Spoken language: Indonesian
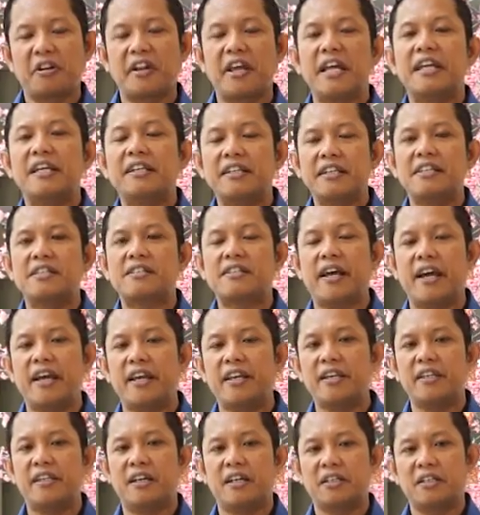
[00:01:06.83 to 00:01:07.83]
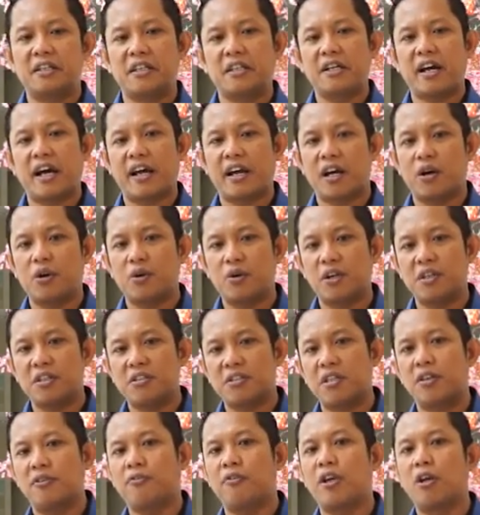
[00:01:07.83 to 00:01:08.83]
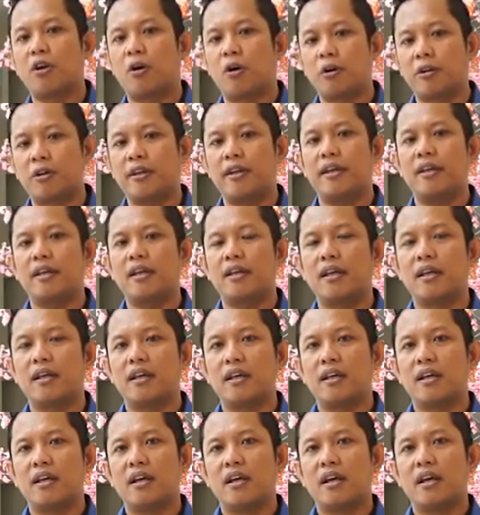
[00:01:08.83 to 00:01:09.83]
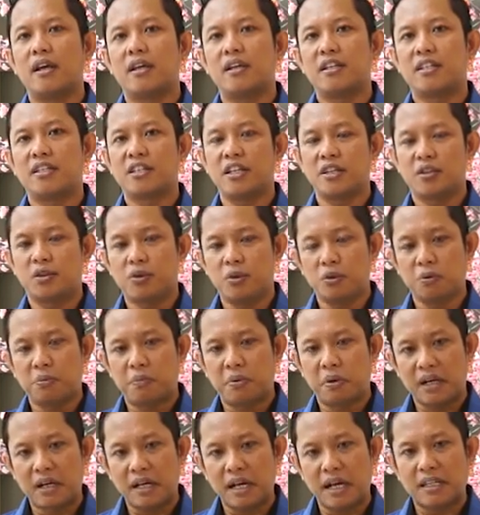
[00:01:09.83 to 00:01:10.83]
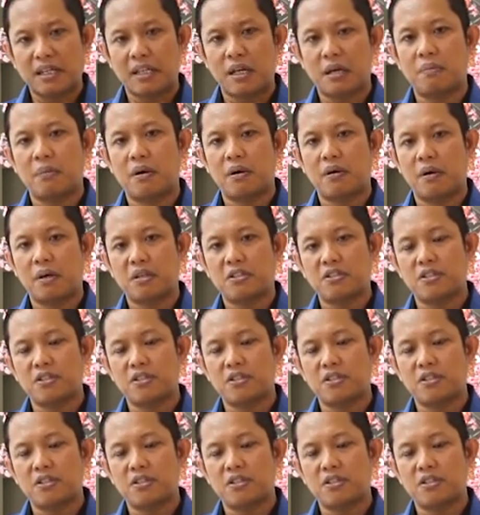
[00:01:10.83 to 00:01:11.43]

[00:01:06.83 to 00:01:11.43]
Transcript: Grand Design yang dikarang oleh Stephen Hawking. Di situ berkata bahwa